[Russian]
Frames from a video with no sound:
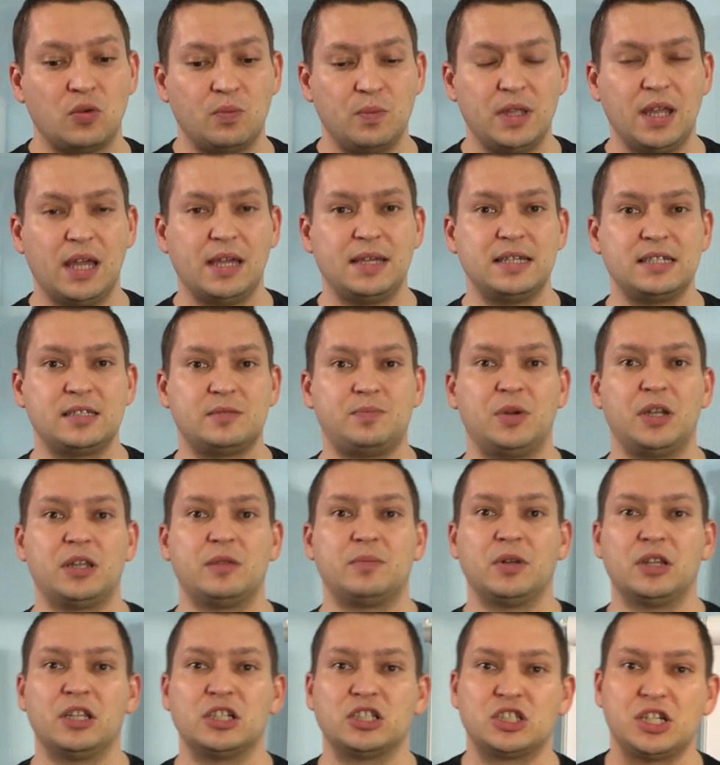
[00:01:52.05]
у меня есть
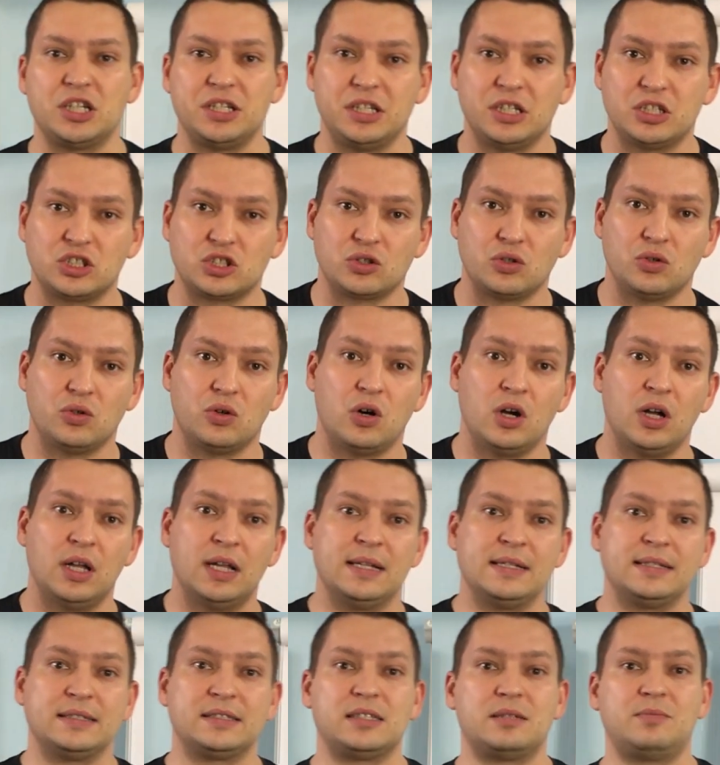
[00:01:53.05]
предположение, что
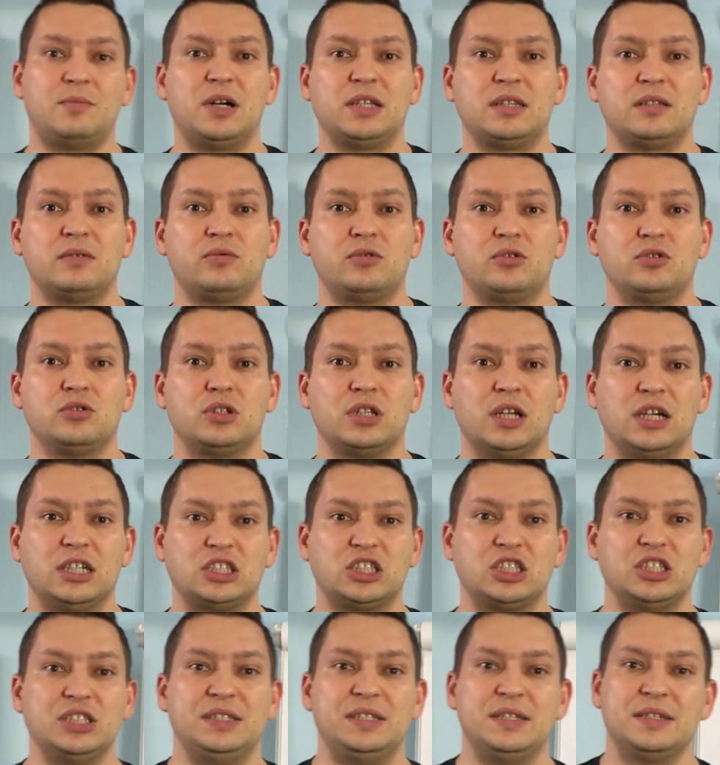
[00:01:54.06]
срабатывают
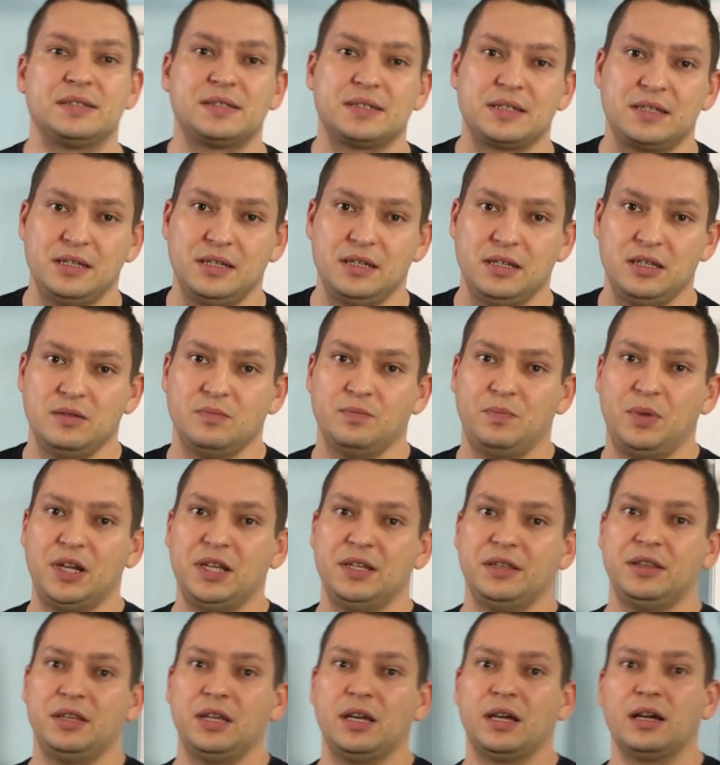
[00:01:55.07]
наши детские
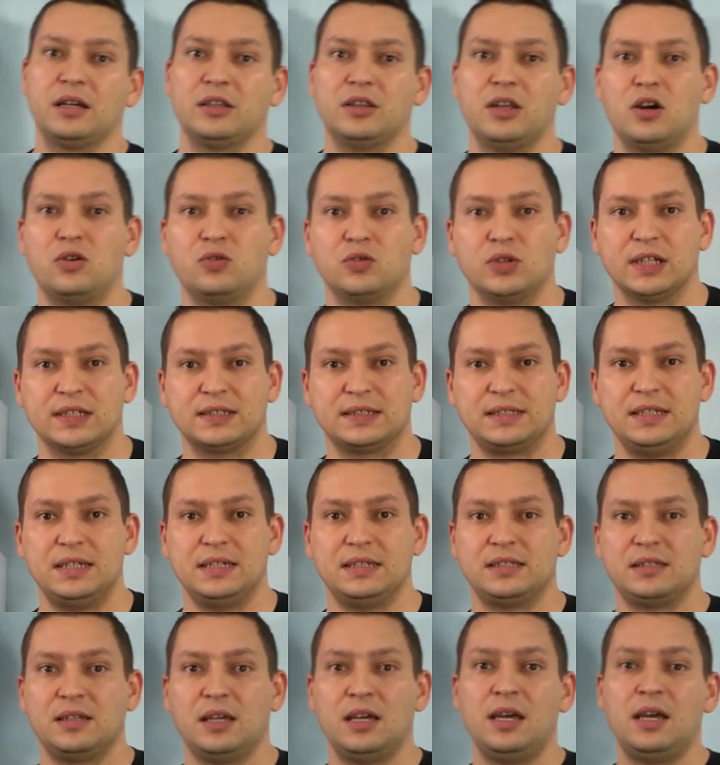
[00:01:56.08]
импринты, когда у нас
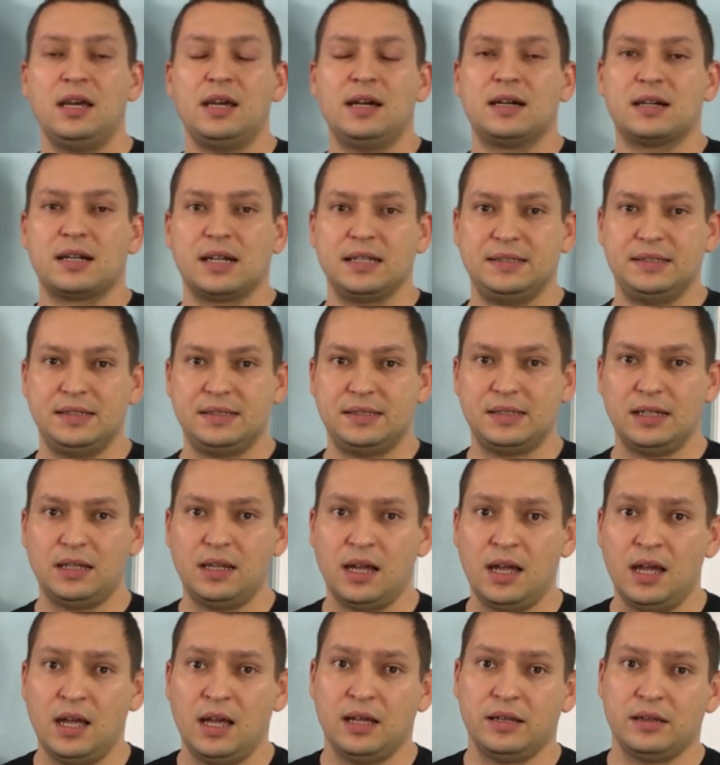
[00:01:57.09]
есть
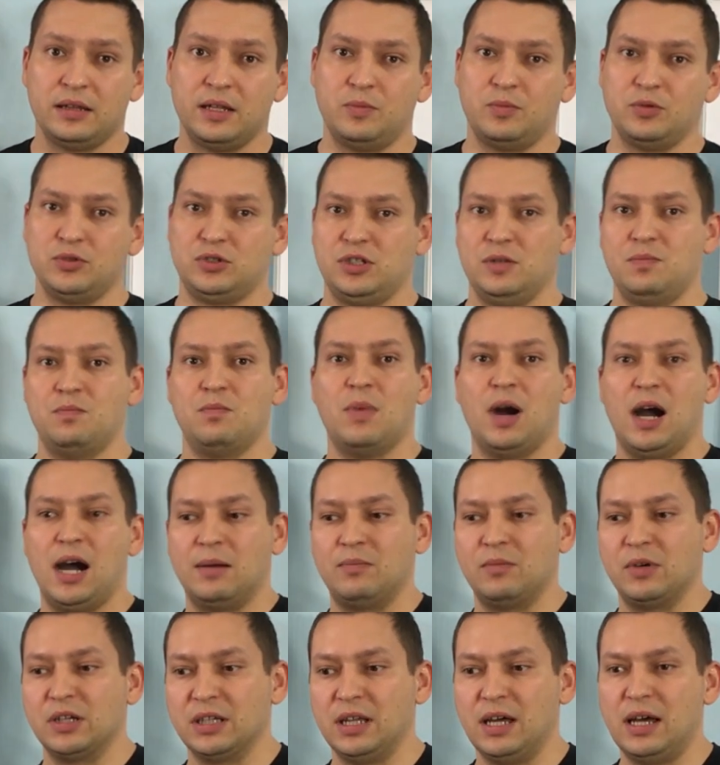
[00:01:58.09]
родитель, допустим,
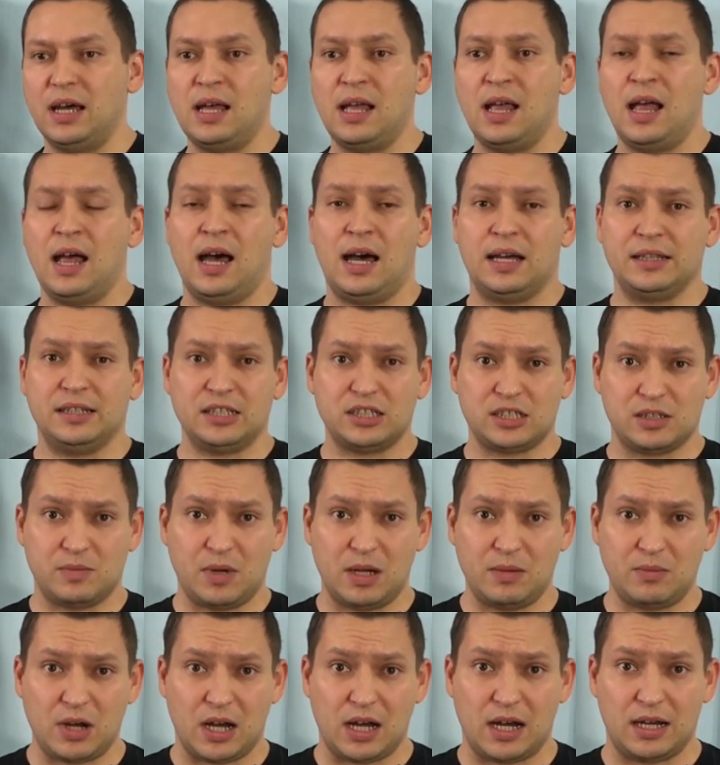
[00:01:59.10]
мама, да, а наша
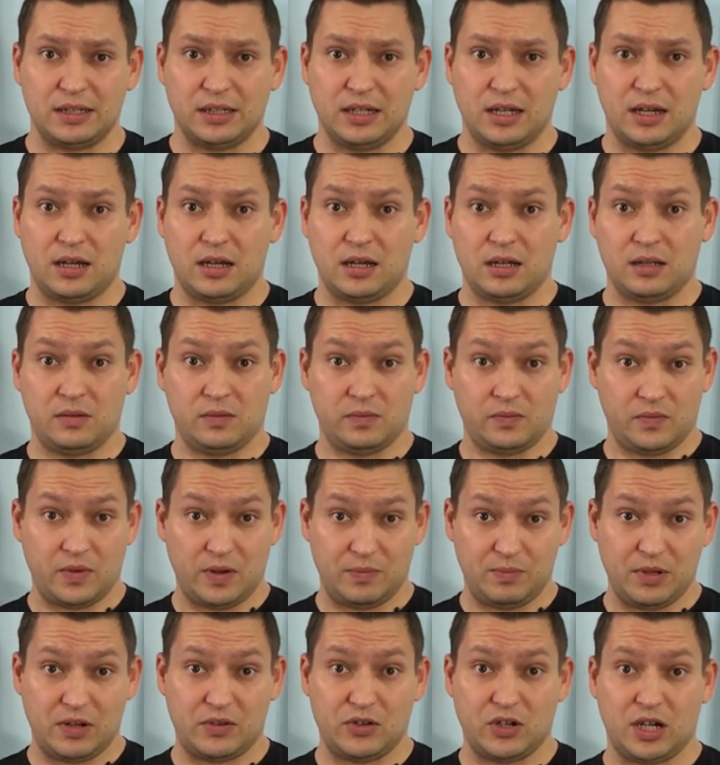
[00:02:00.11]
мама, она
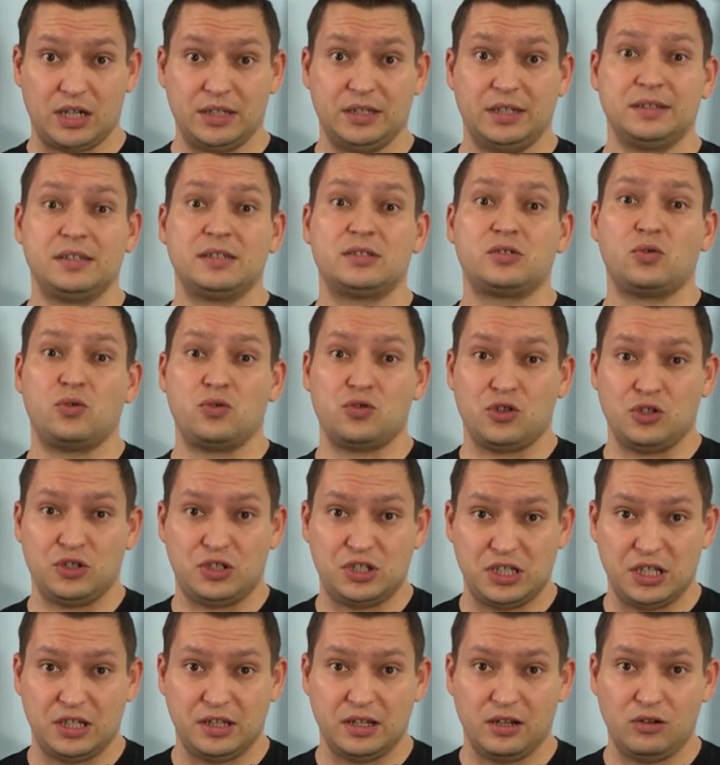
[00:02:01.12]
во-первых, она нас очень
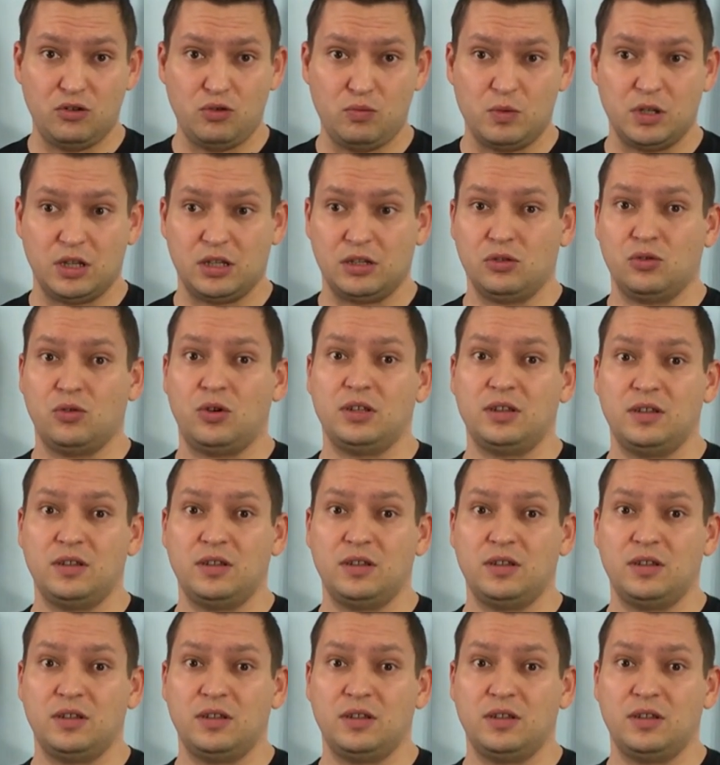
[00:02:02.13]
сильно любит, но